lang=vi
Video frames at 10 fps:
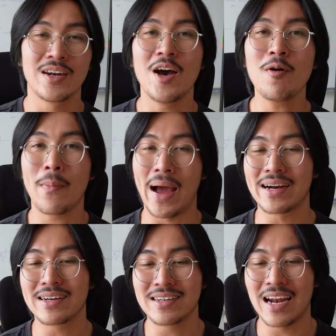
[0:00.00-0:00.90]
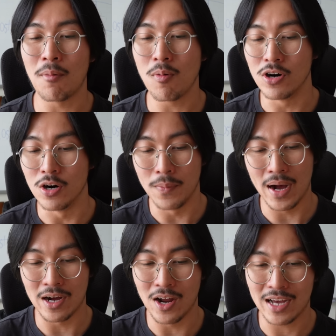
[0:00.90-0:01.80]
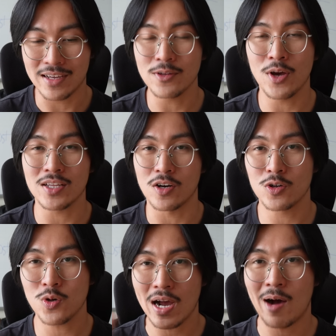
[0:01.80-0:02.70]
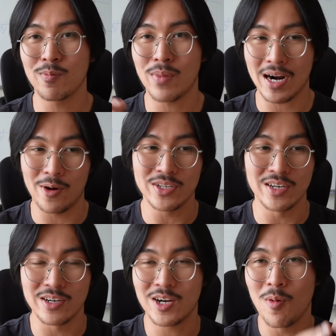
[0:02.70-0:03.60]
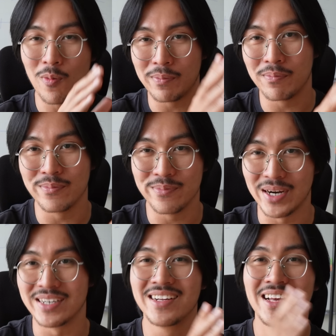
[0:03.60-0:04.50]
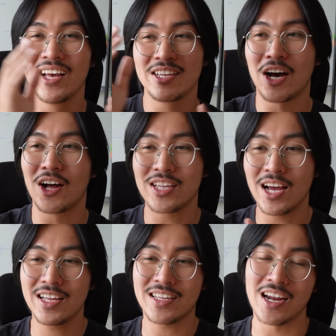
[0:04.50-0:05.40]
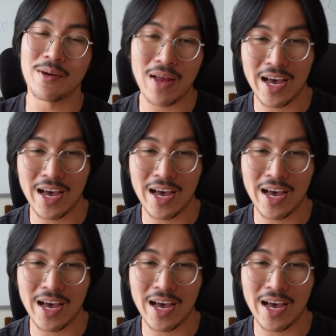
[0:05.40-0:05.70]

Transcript: Nếu mà bạn là một người mà gọi là kinh doanh từ con số 0, bắt đầu từ có một mình cho tới thời điểm